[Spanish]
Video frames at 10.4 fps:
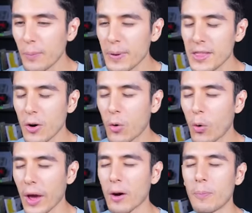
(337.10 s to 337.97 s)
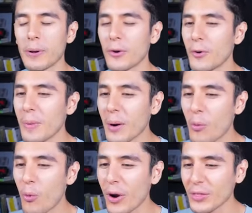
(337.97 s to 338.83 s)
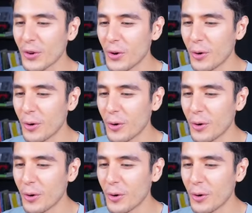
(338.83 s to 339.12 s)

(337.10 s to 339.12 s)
un videojuego Pero no me acuerdo el